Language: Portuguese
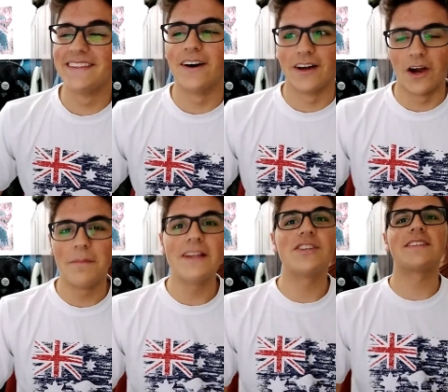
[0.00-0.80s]
Não,
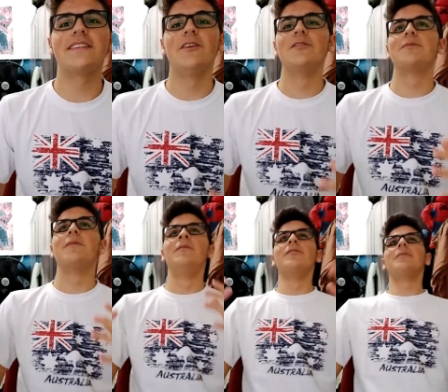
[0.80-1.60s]
realmente esse deu, tipo,
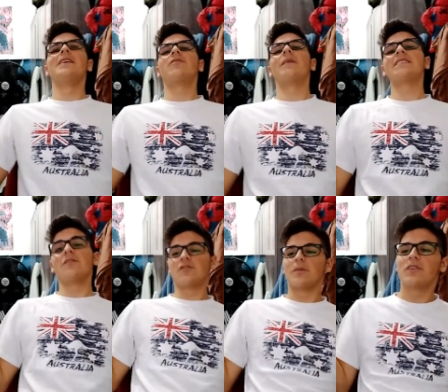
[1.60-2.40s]
muito mais informação
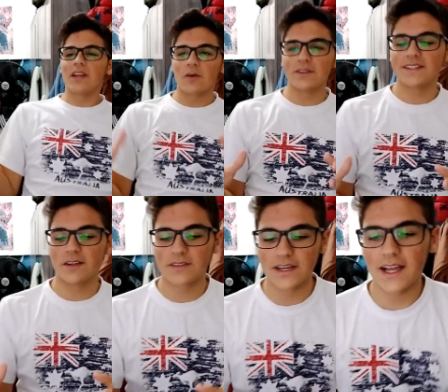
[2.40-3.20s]
sobre o que tá
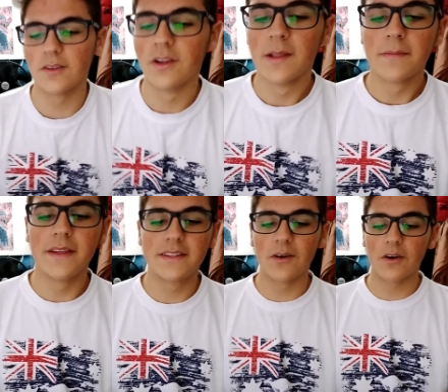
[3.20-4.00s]
acontecendo, tá ligado?
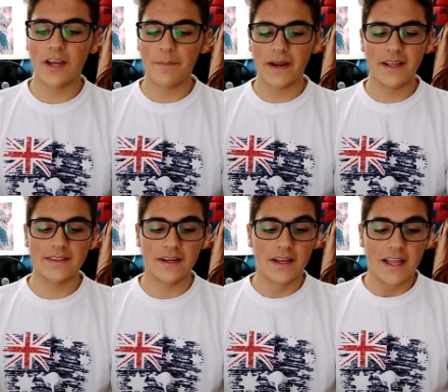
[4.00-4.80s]
Então, ao que
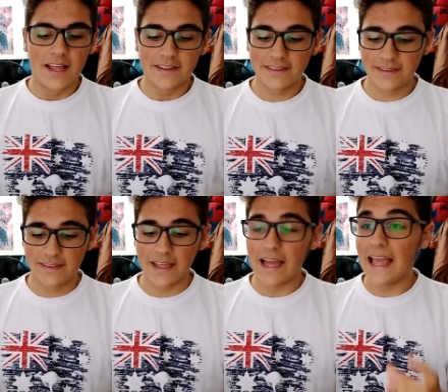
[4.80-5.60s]
aparenta,
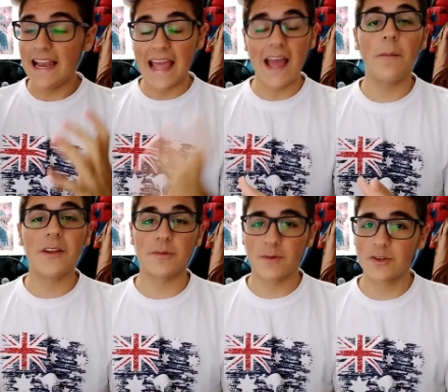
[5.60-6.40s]
ele
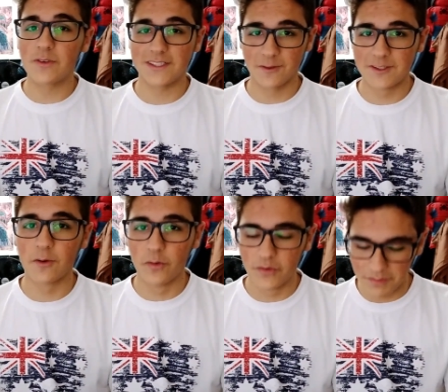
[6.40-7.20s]
realmente é uma continuação do
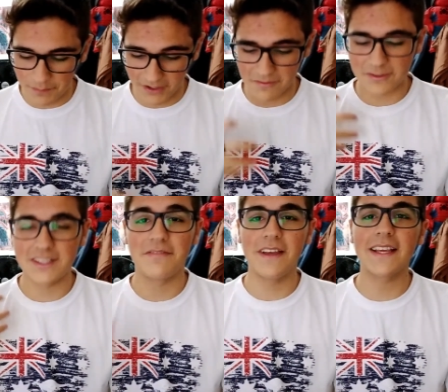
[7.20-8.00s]
segundo filme, porque
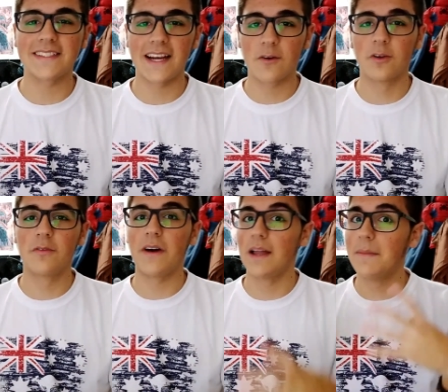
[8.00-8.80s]
você vê que a Sarah Connor
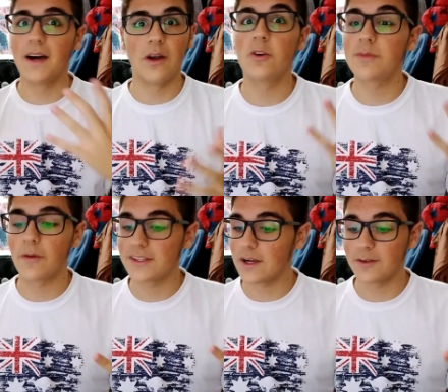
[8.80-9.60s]
fala, mano, a última
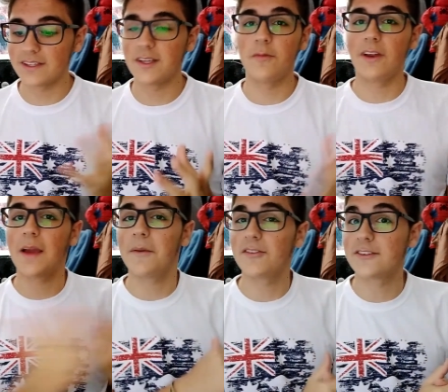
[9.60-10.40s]
coisa que aconteceu foi lá em
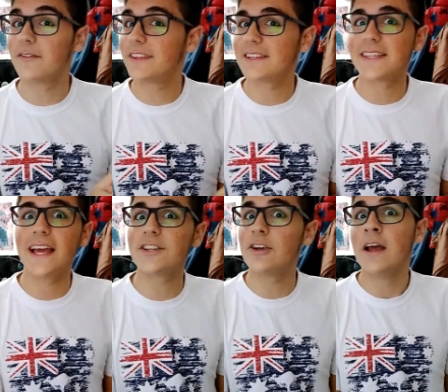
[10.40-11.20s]

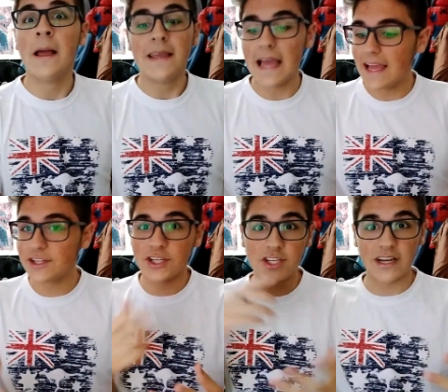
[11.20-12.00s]
1997, e aí a
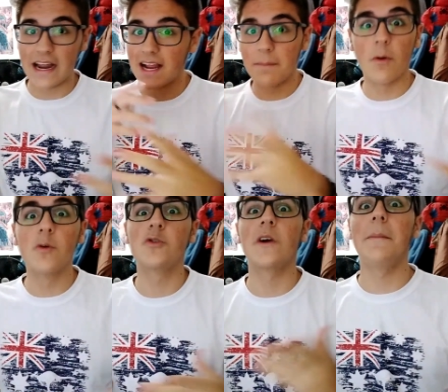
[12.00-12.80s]
gente acabou o
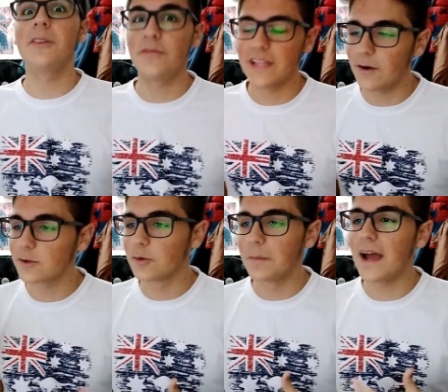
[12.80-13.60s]
julgamento final e
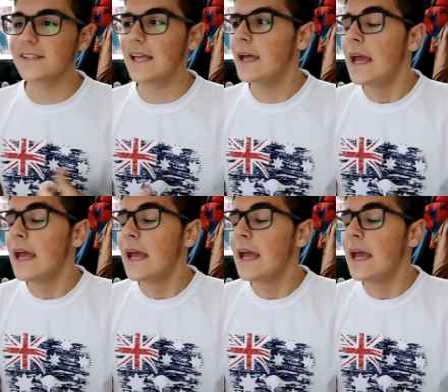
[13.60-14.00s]
tudo mais, né?